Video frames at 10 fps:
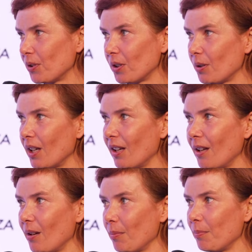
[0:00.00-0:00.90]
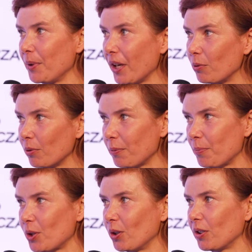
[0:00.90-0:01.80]
do tych biegów
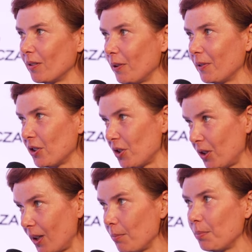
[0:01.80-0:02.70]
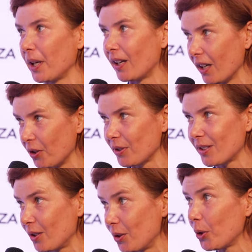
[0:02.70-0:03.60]
przygotowywać się
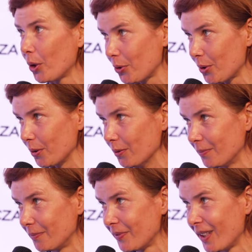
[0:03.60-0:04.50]
biegając nocą.